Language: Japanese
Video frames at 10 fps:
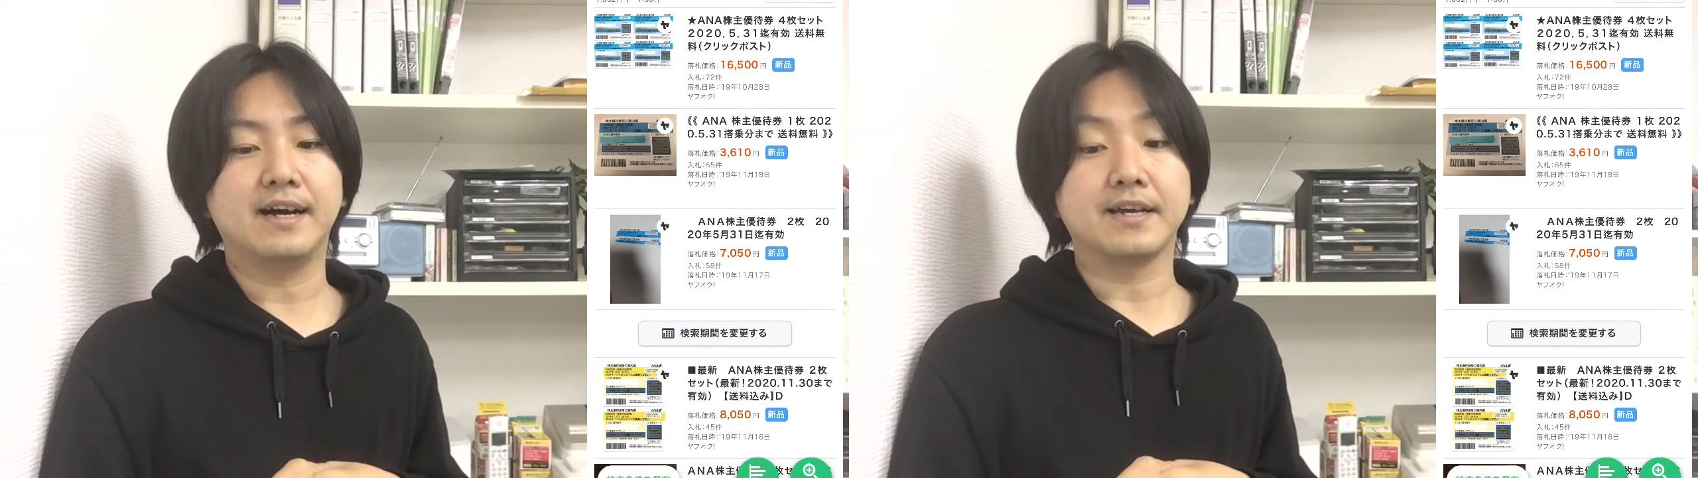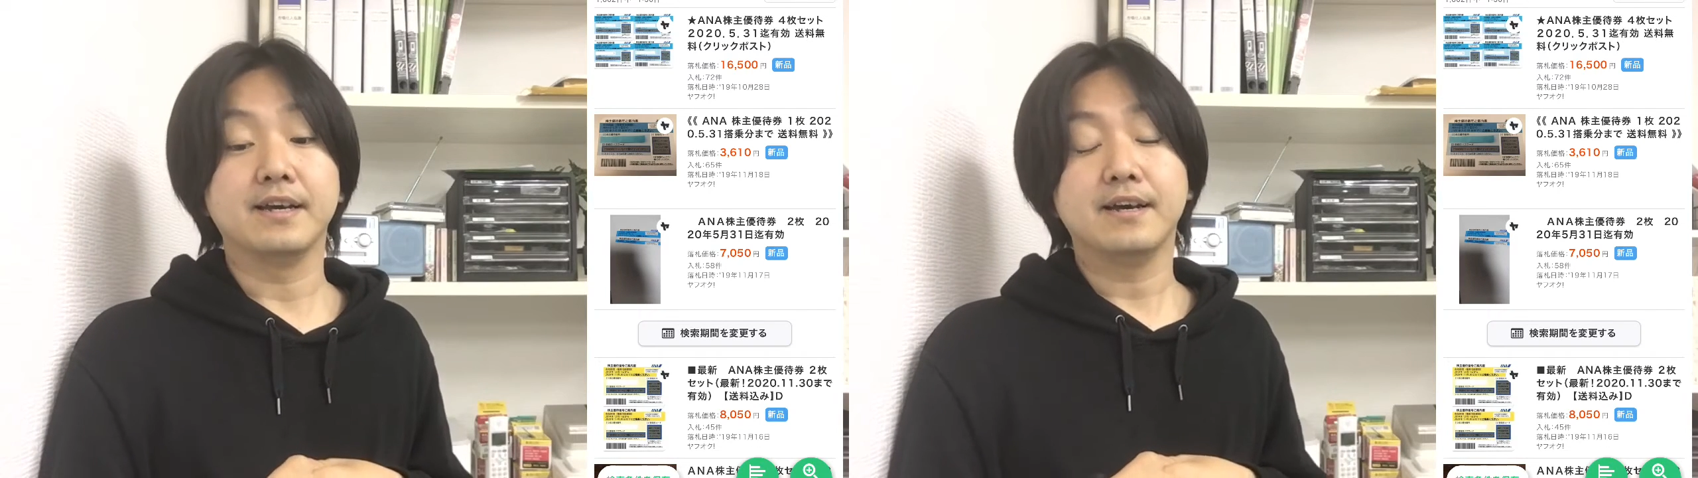
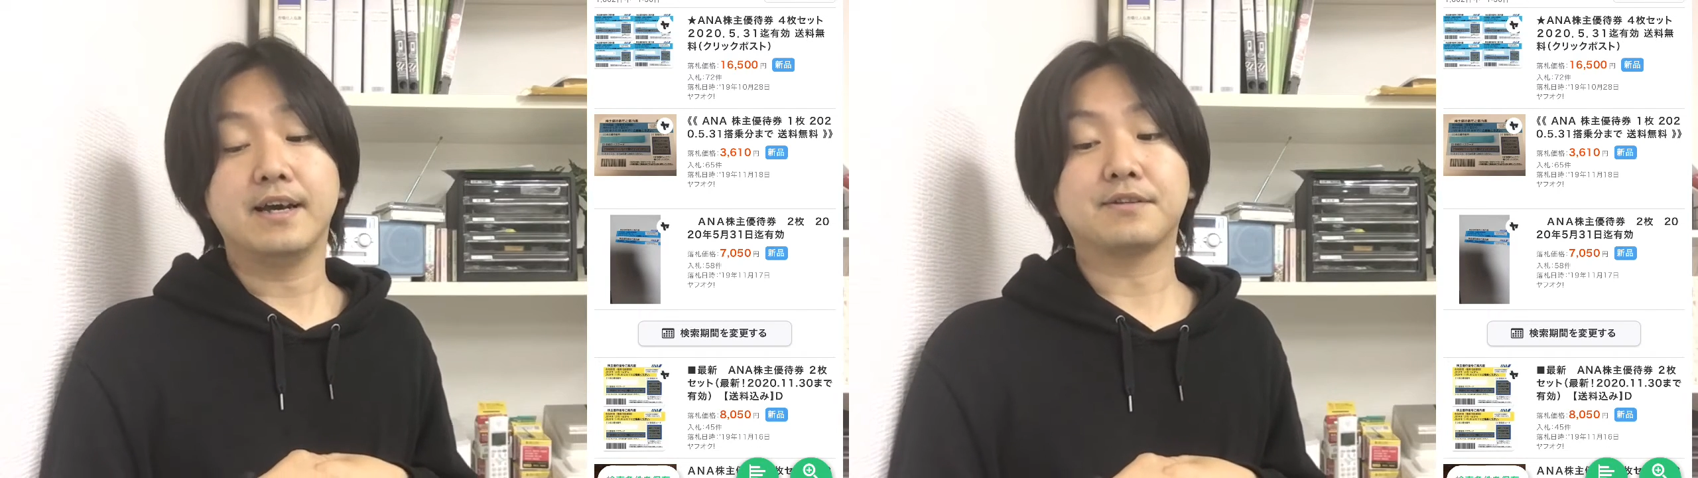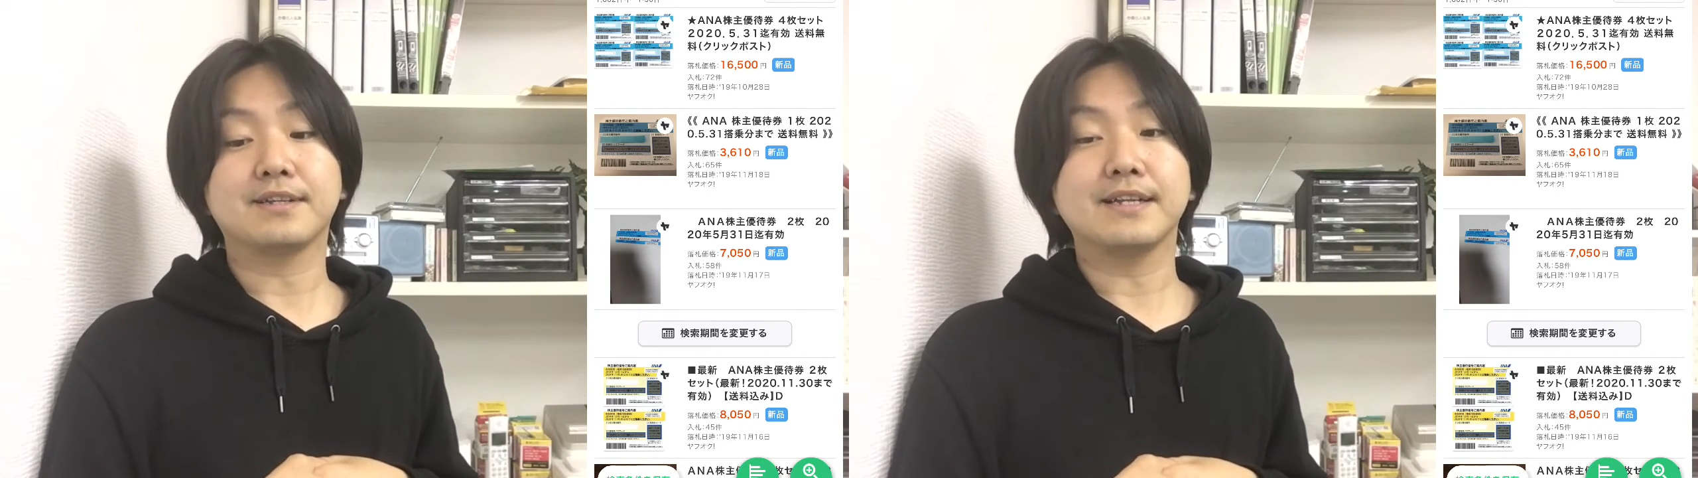はい、
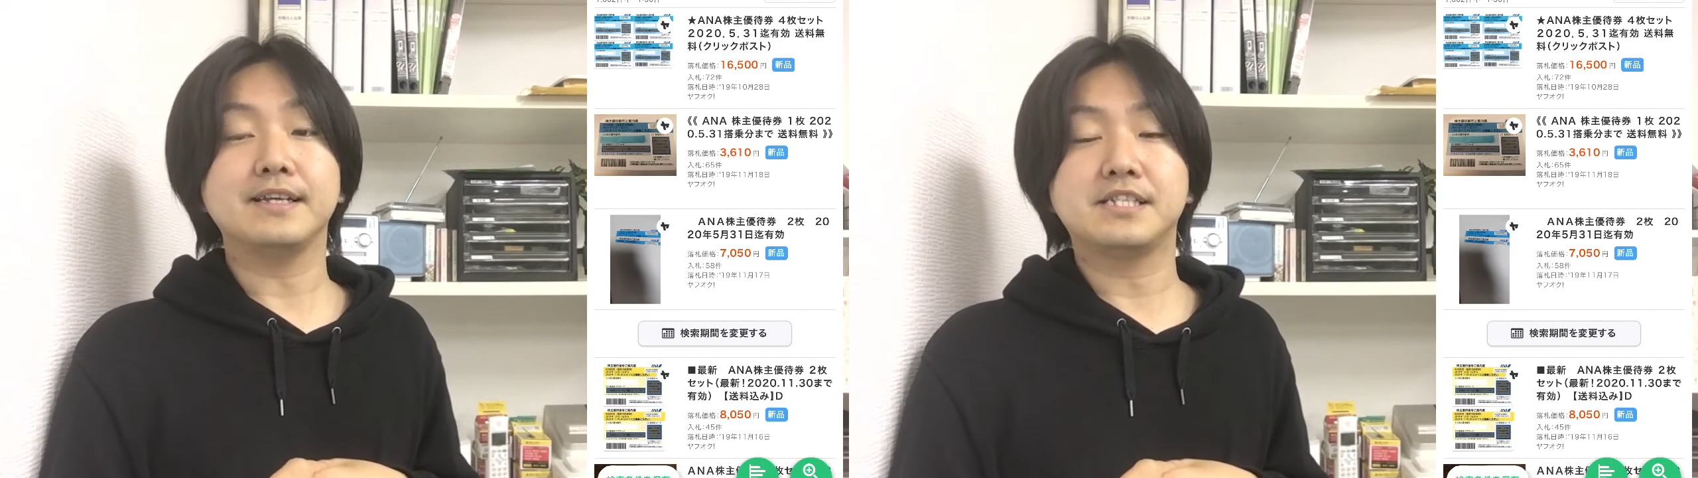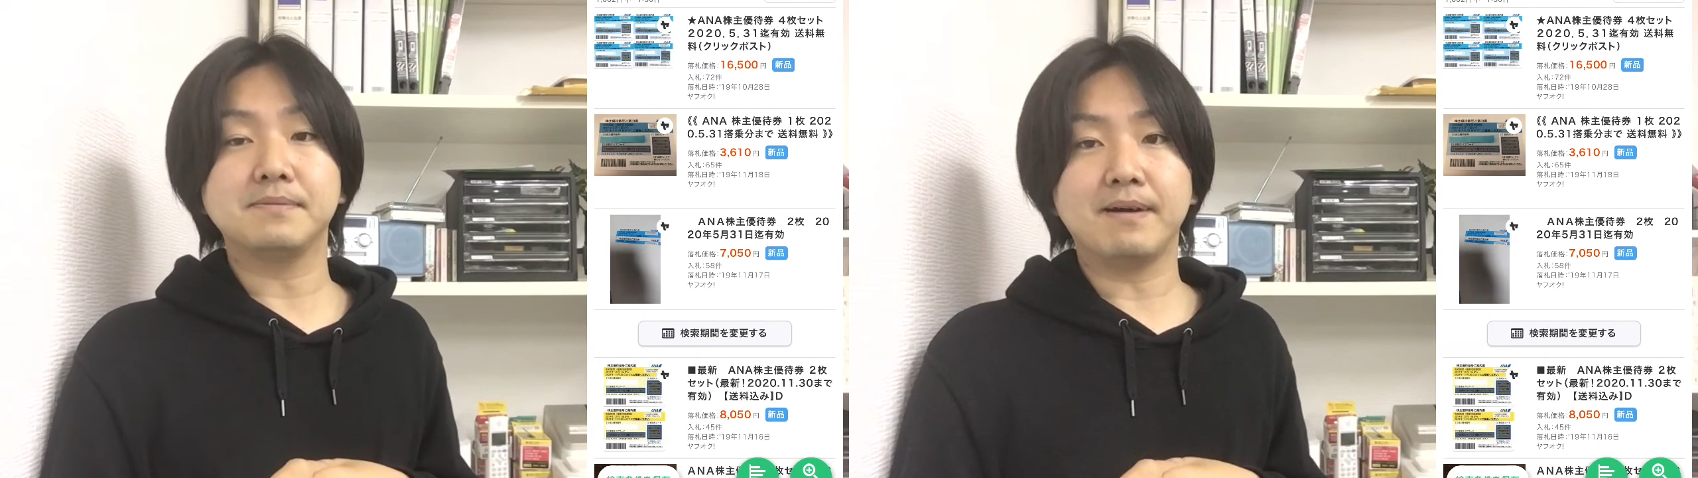えっ、ー、と、大体
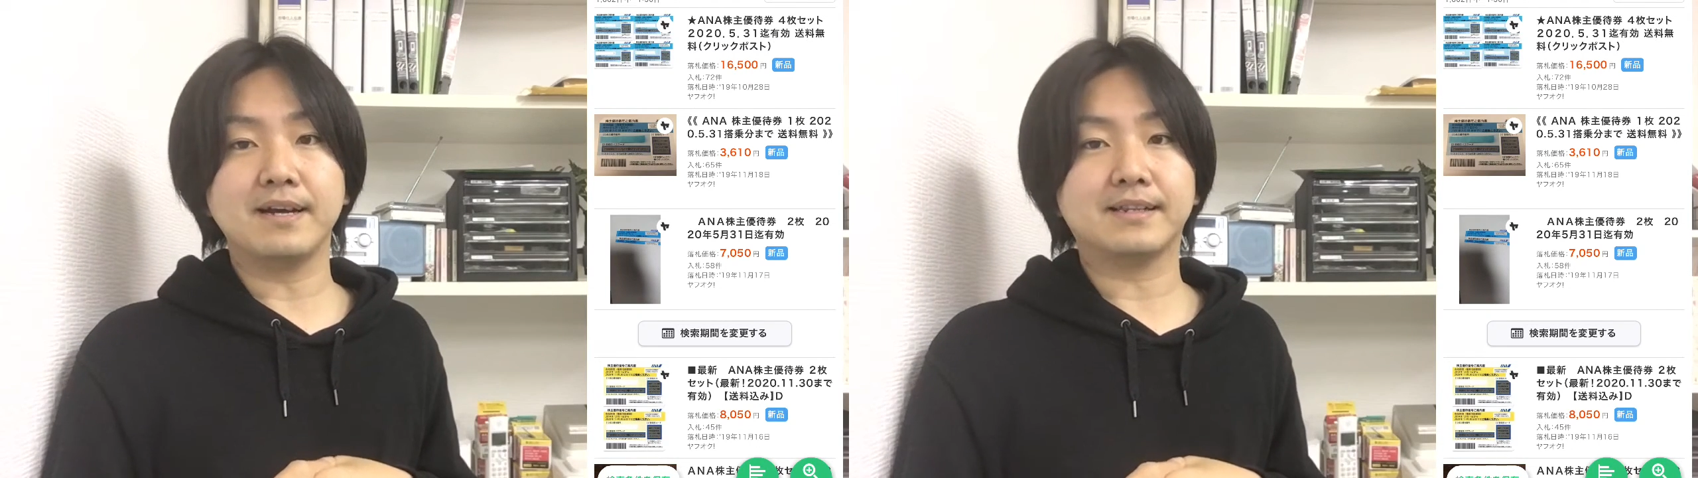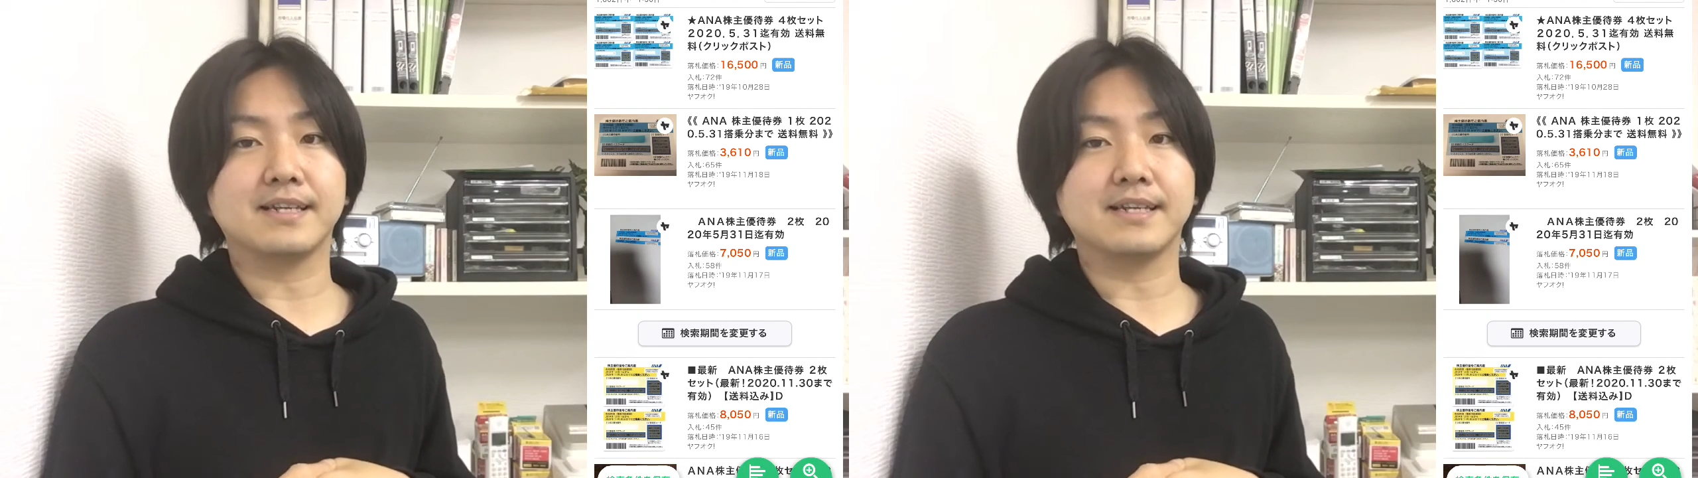1枚あ